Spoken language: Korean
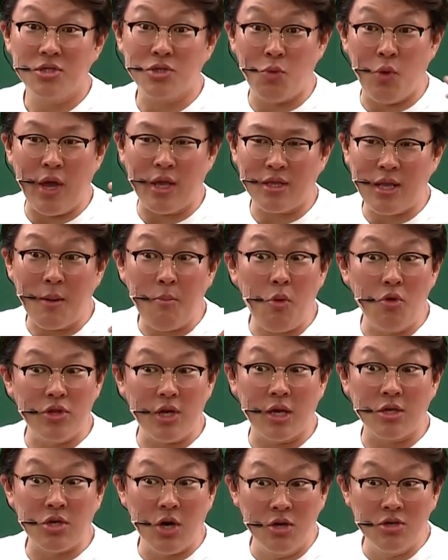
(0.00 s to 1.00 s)
왜 딱
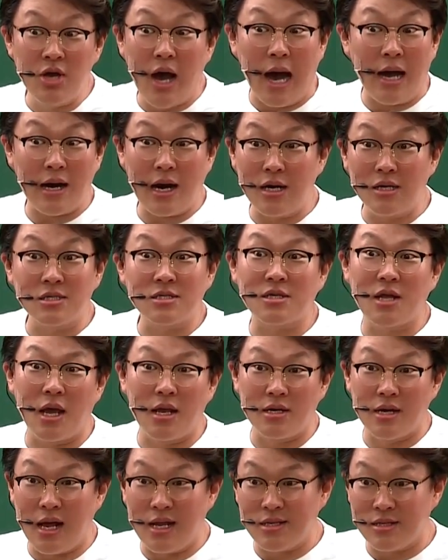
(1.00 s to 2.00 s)
보니까 전혀 안 하는
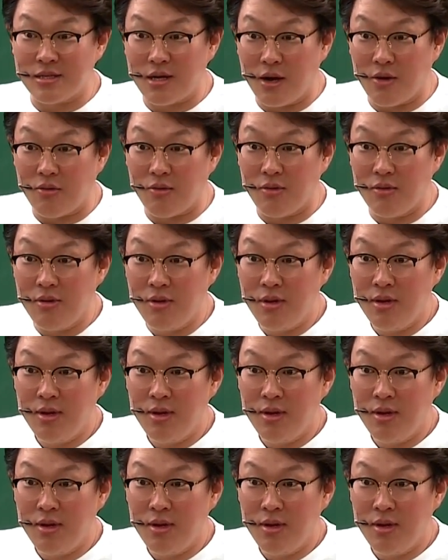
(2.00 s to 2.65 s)
스타일은 아니더라고.